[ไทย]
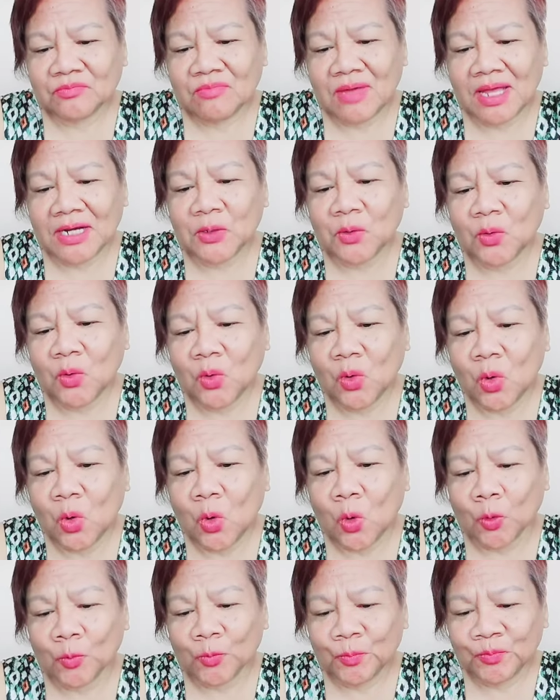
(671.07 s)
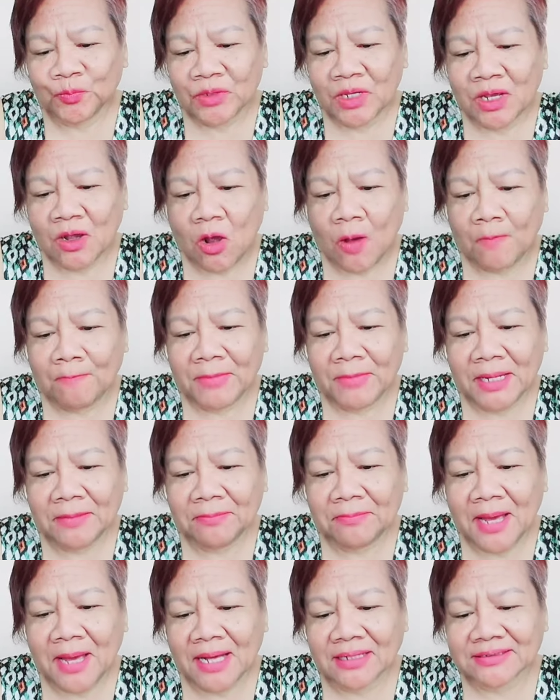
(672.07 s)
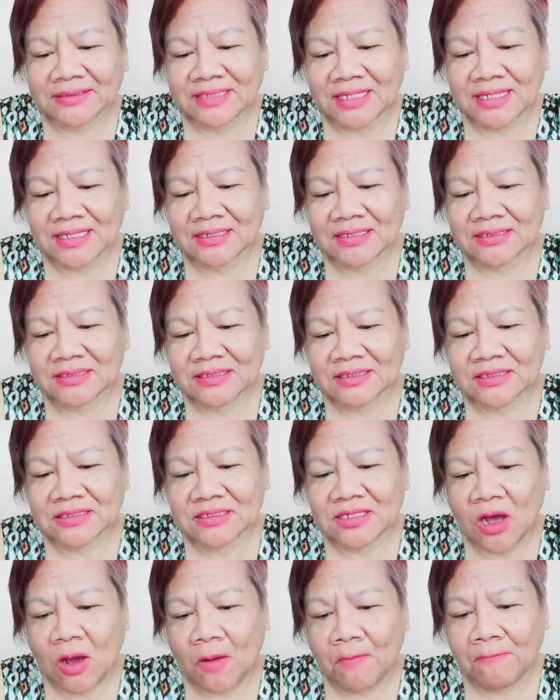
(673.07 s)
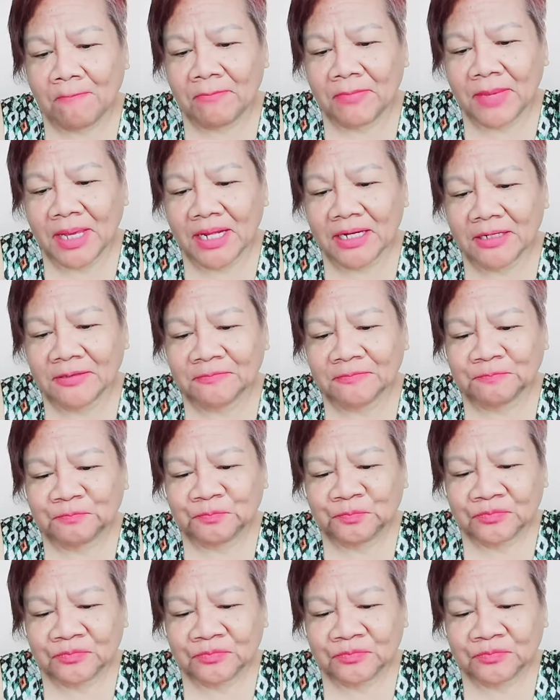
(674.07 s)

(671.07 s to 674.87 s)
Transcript: มาดู คอมเมนต์มั่ง สักหนึ่งคอมเมนต์